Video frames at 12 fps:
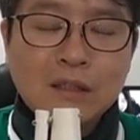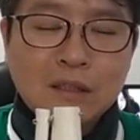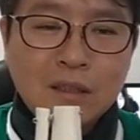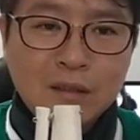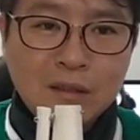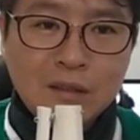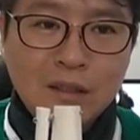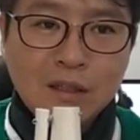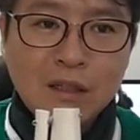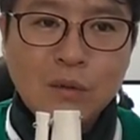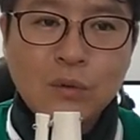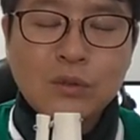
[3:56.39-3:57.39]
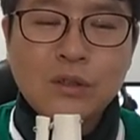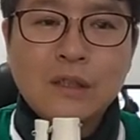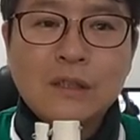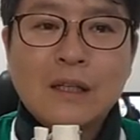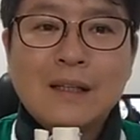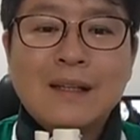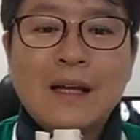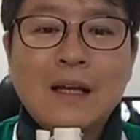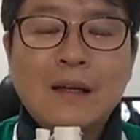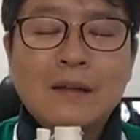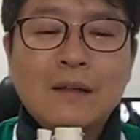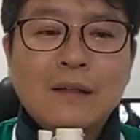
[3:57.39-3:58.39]
튼튼하게 고정이
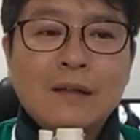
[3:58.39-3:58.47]
됐나,